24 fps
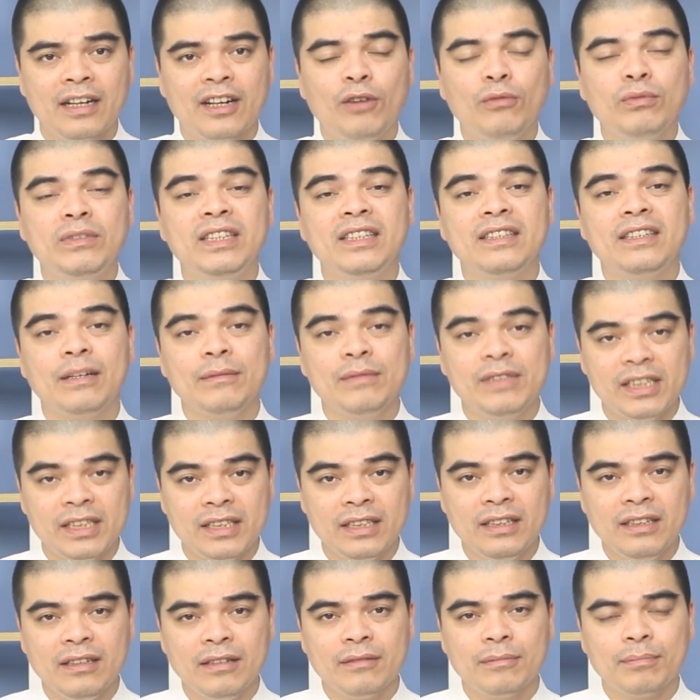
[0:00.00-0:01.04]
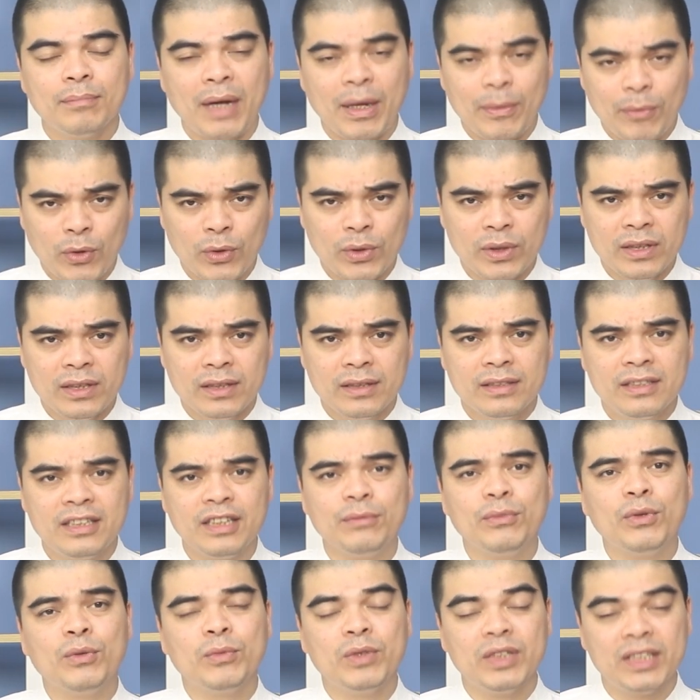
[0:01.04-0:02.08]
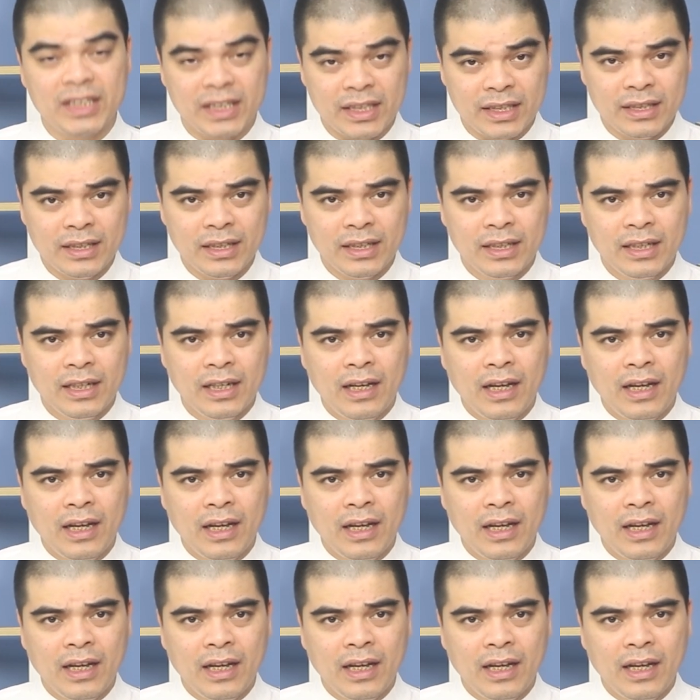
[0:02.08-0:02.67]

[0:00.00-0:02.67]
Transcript: 0989 34 9119